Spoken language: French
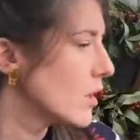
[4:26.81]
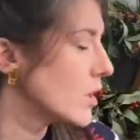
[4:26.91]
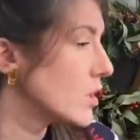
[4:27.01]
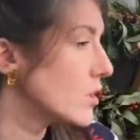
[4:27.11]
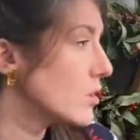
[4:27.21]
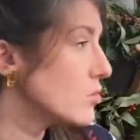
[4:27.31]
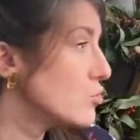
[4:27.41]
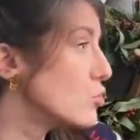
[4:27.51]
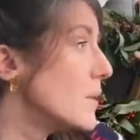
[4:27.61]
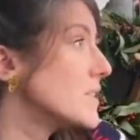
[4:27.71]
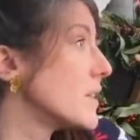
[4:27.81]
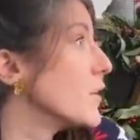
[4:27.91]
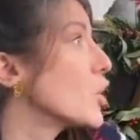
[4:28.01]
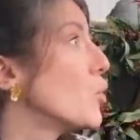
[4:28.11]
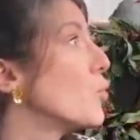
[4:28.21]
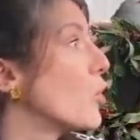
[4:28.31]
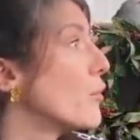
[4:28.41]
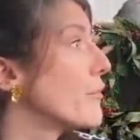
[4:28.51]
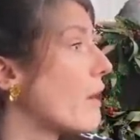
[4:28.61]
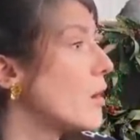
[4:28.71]
Et du coup, bah, cette année, comme on
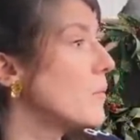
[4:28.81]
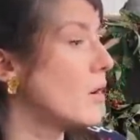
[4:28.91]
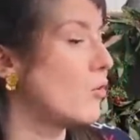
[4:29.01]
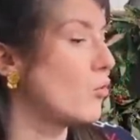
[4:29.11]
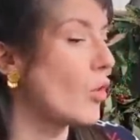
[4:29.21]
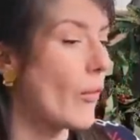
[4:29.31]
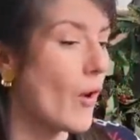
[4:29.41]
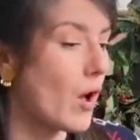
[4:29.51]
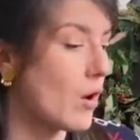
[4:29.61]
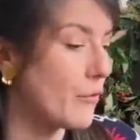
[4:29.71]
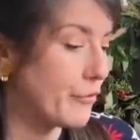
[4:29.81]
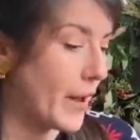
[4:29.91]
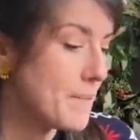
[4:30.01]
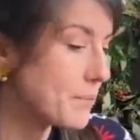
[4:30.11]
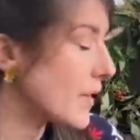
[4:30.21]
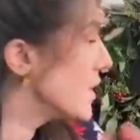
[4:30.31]
en fait un, bah, on en aura un vrai.